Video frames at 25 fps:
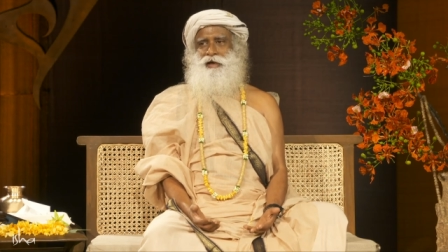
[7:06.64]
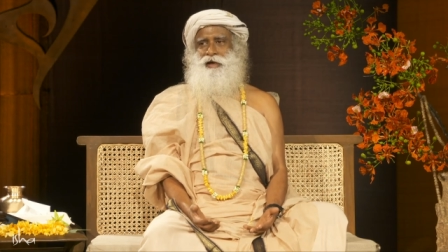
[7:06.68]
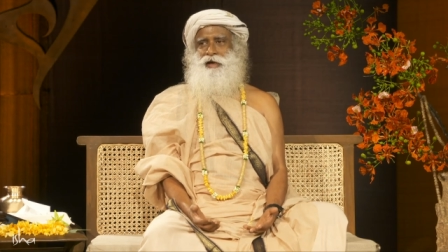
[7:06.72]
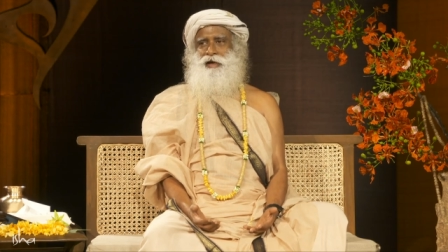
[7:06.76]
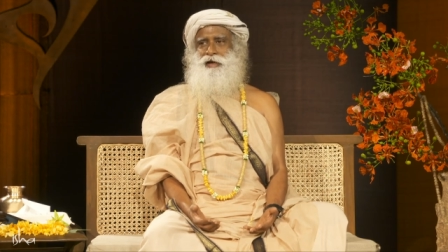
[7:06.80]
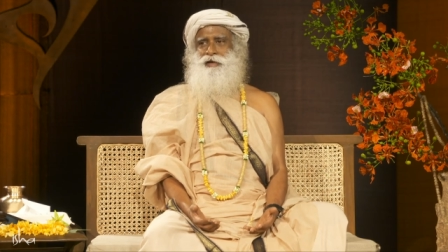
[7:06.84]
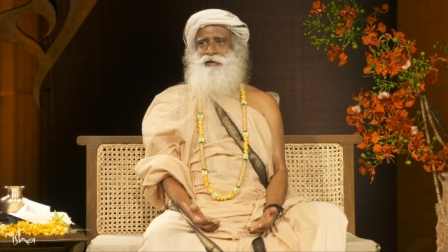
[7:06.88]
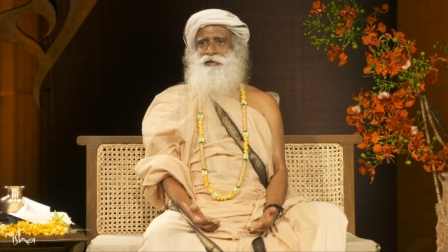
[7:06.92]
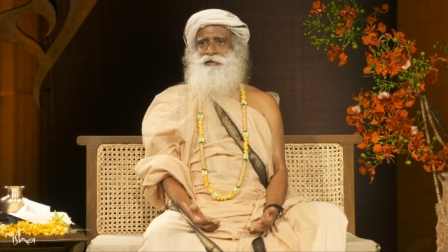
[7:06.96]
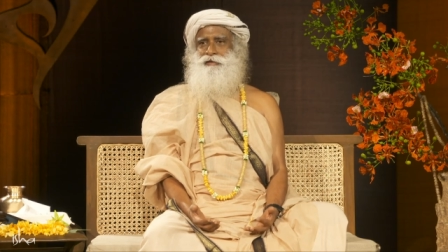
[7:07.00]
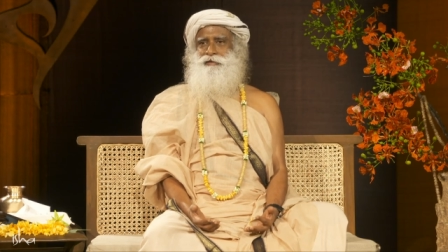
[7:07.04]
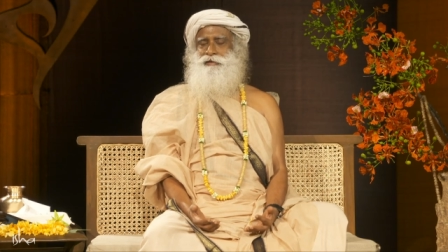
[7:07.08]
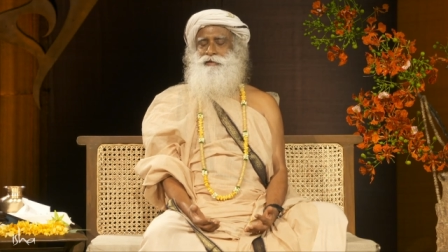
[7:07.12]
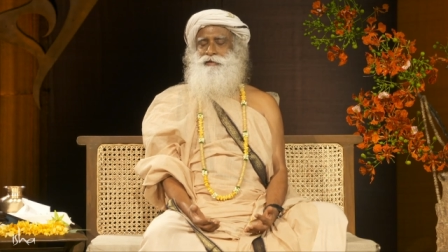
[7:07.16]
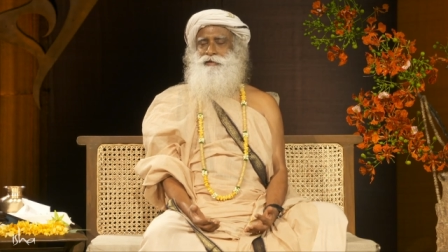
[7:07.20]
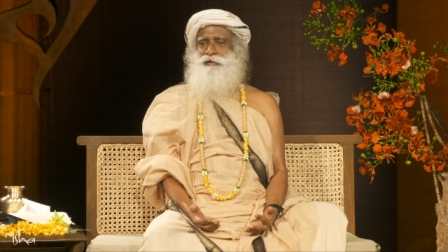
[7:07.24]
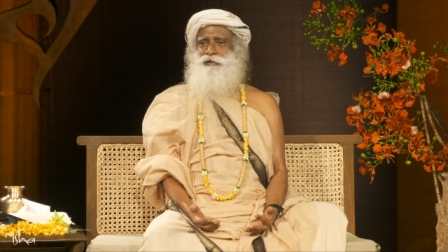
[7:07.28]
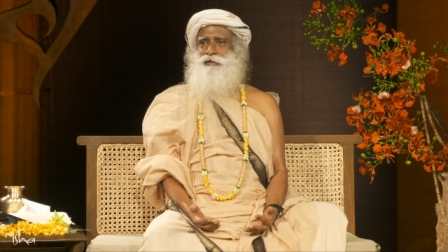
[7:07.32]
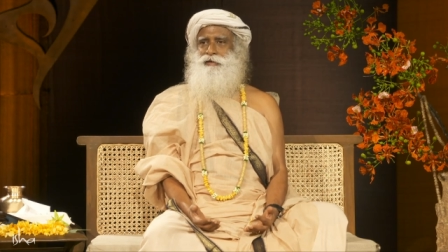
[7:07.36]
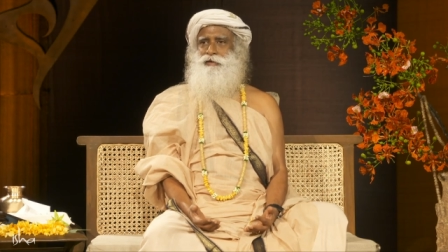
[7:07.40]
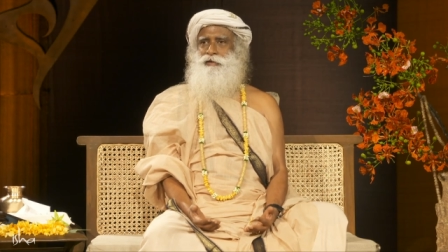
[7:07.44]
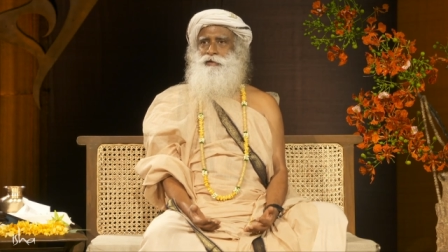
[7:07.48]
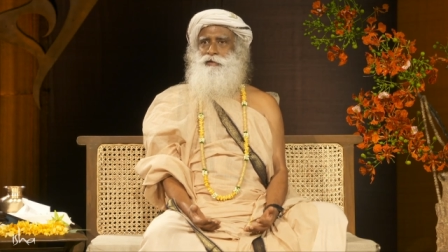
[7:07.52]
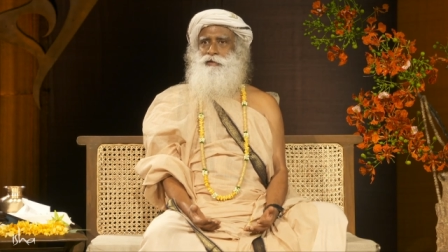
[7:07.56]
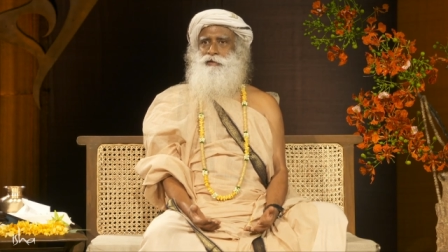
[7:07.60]
আর
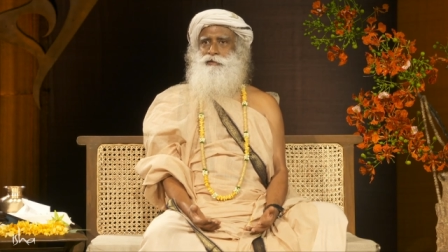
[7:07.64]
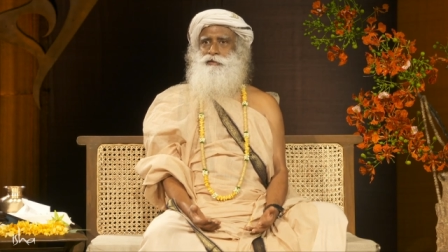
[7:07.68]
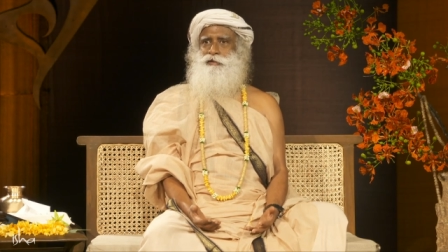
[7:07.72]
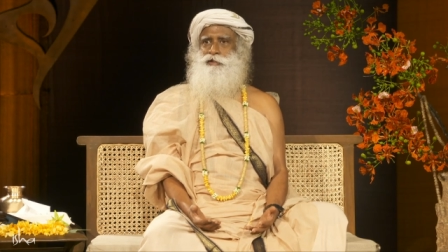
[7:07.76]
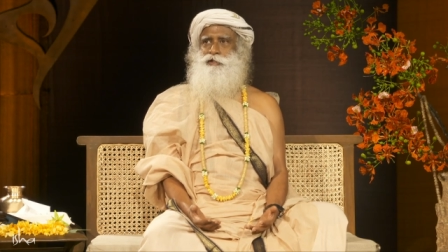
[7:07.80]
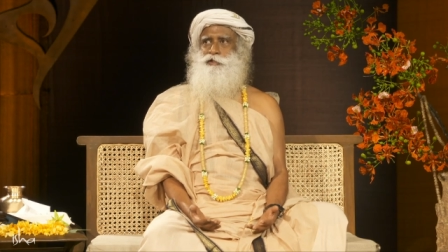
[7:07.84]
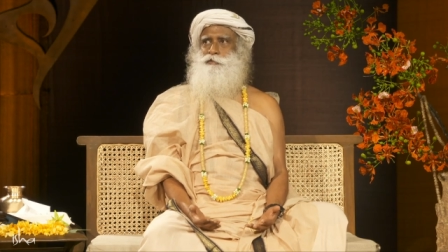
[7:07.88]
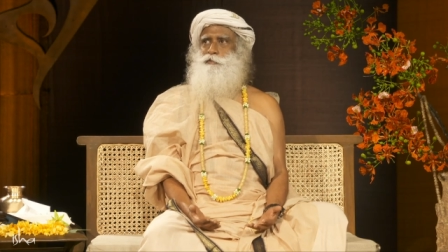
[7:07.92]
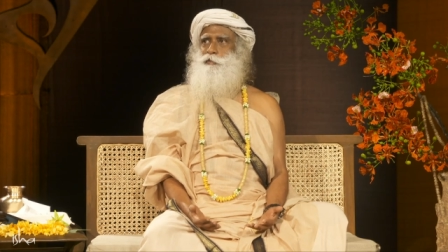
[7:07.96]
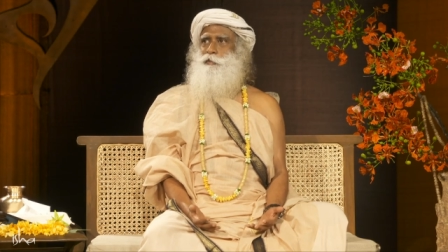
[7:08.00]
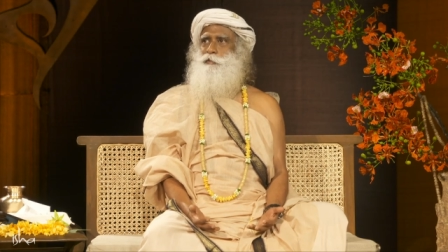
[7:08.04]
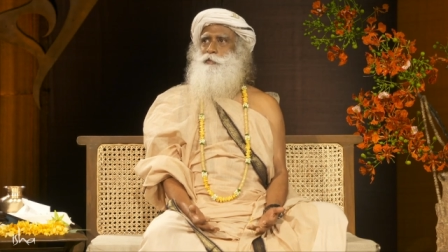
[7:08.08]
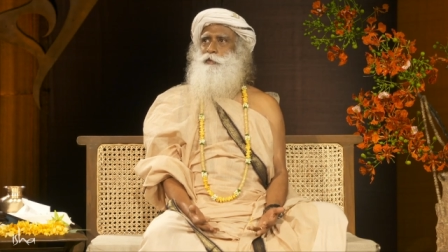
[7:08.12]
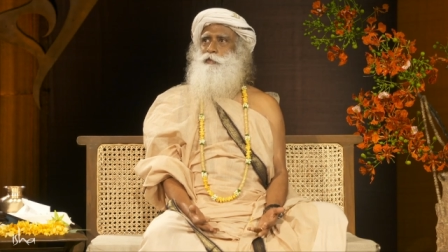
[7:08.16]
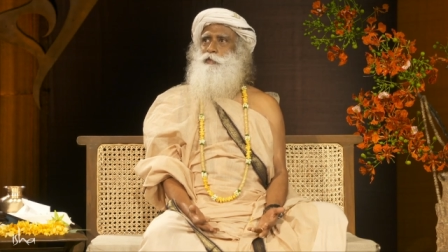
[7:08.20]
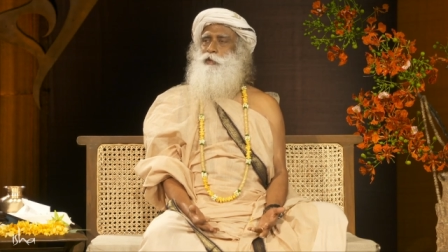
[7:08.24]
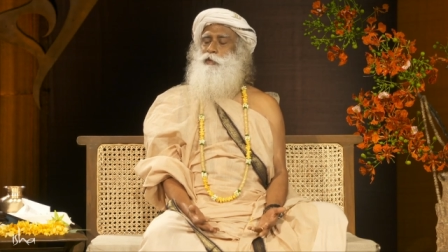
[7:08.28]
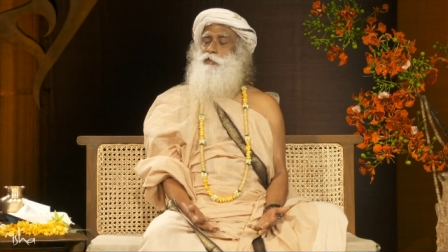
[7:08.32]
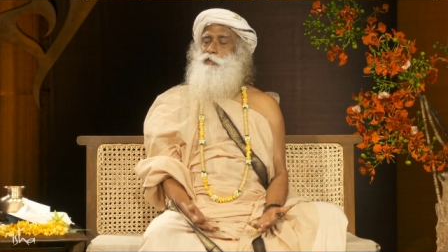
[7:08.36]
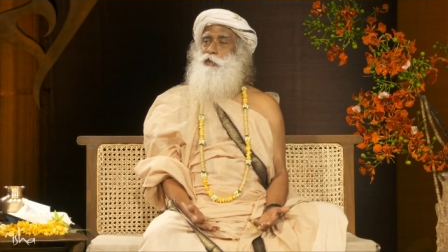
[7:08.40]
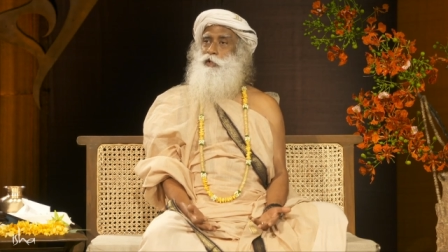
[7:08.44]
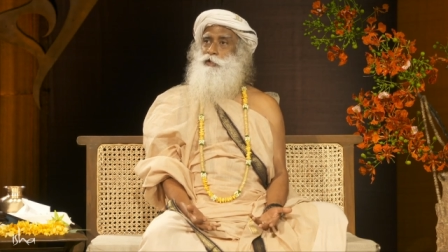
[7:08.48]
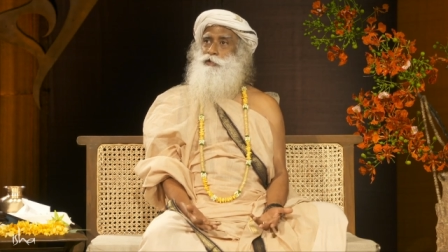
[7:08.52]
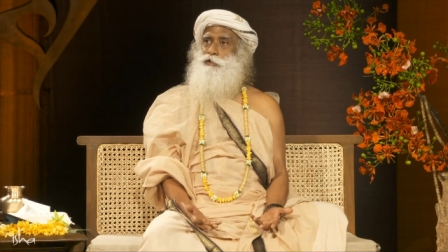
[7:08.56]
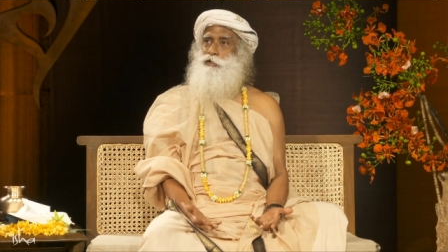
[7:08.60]
বাকি লোকেরা
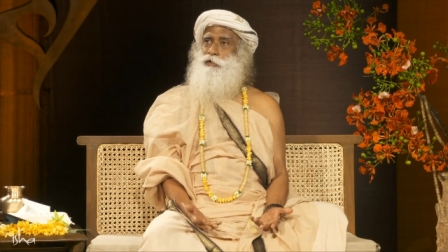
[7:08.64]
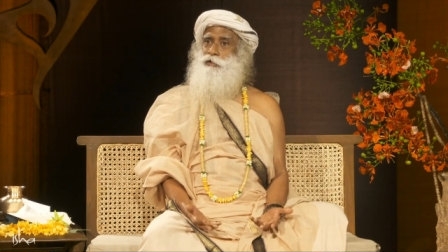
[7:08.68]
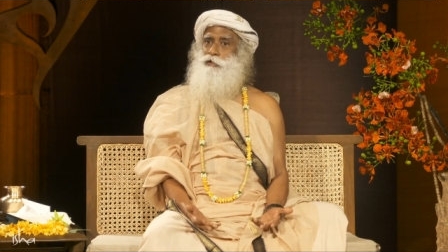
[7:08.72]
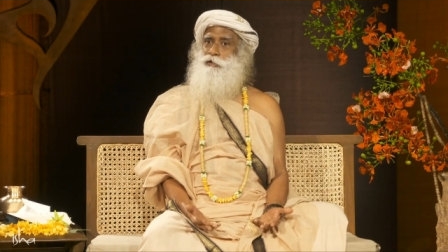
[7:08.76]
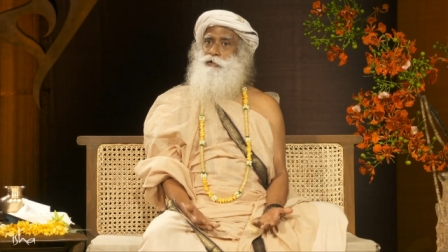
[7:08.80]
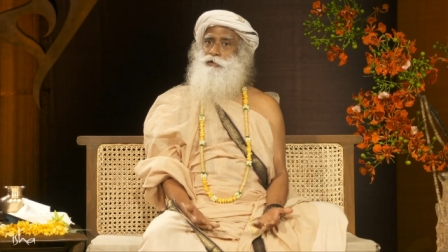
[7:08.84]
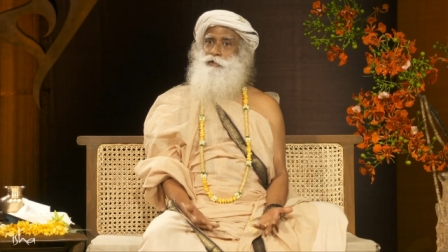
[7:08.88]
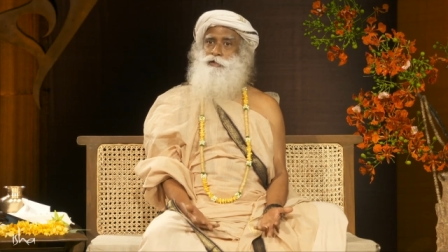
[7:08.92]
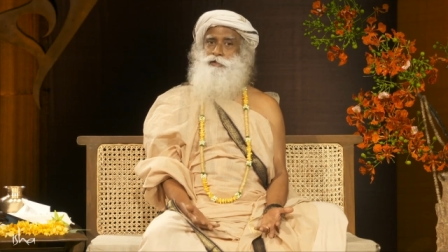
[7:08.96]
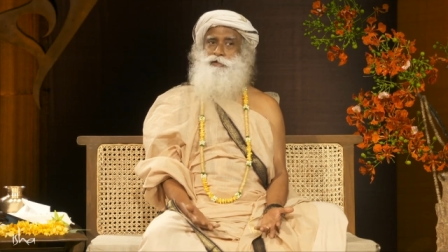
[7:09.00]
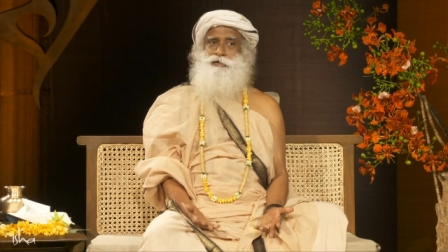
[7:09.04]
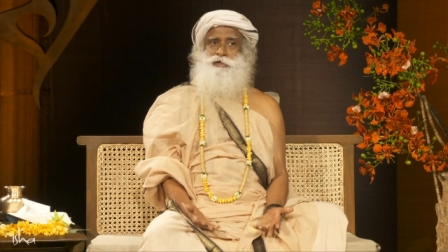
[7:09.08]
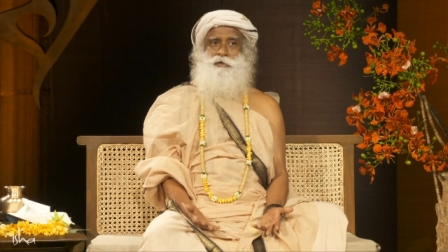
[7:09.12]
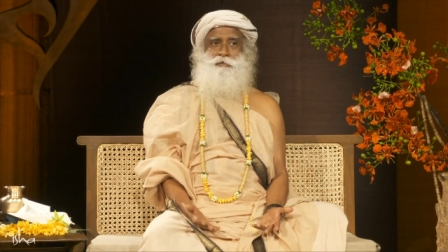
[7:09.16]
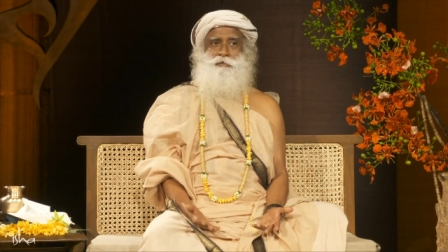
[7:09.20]
সবাই দেখছিল এটা